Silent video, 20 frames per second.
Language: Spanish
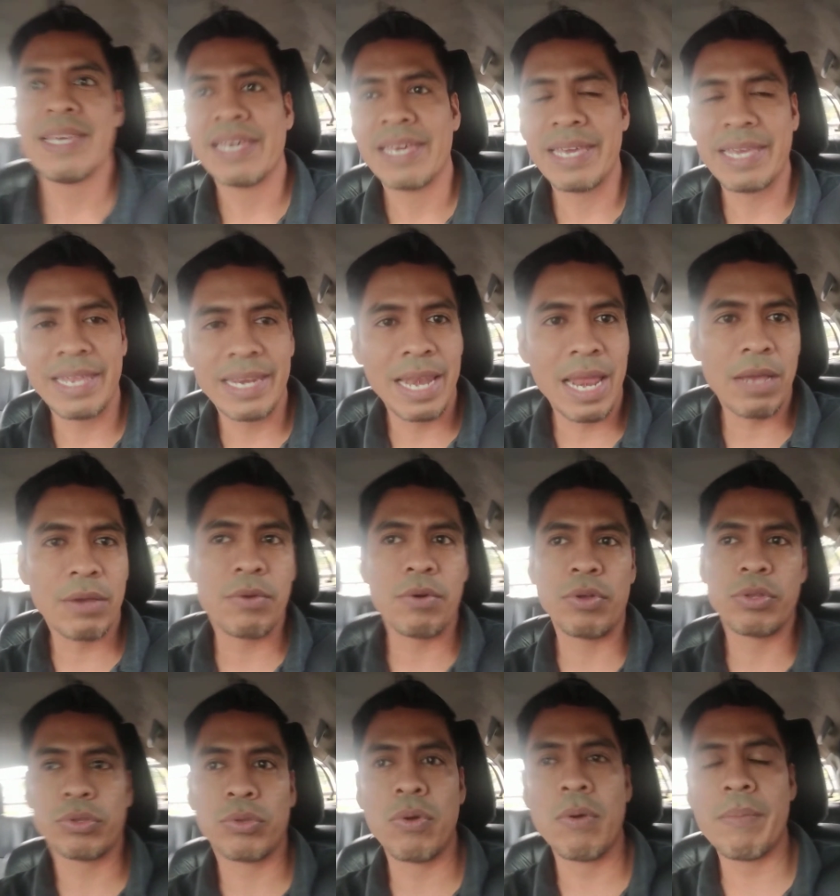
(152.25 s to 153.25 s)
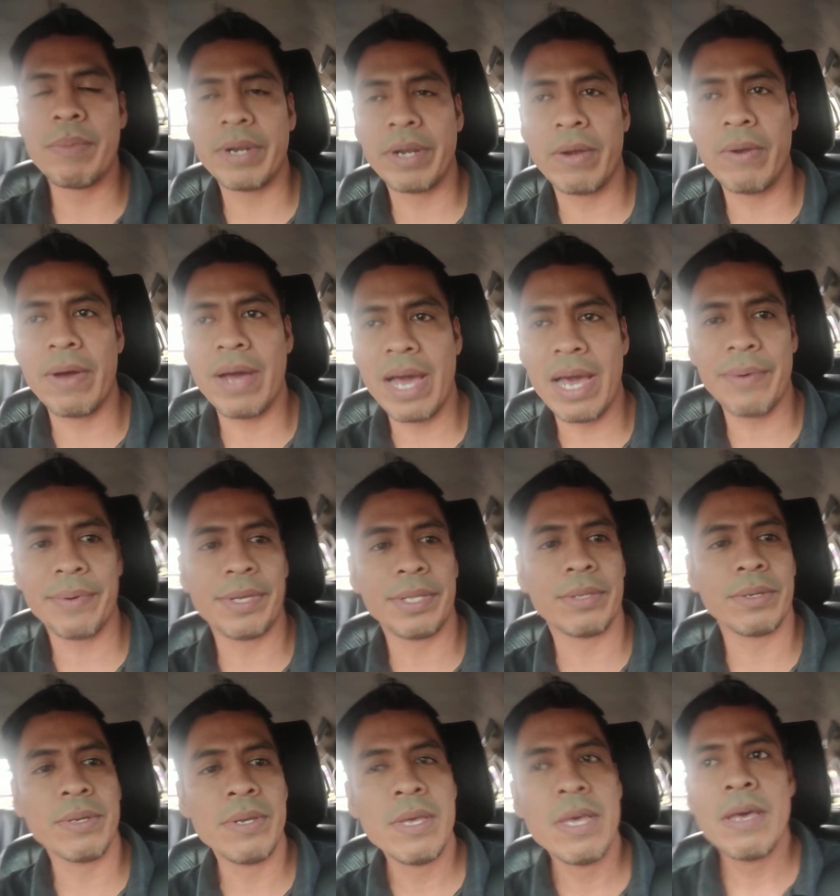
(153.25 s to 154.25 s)
eh, las costumbres, los
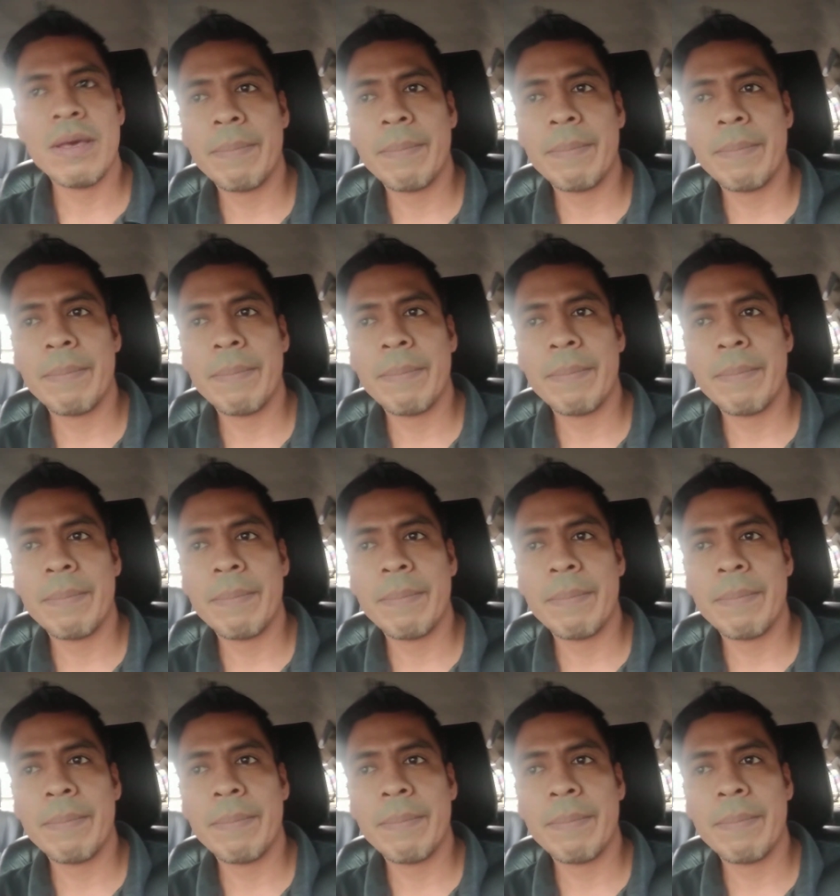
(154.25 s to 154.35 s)
hábitos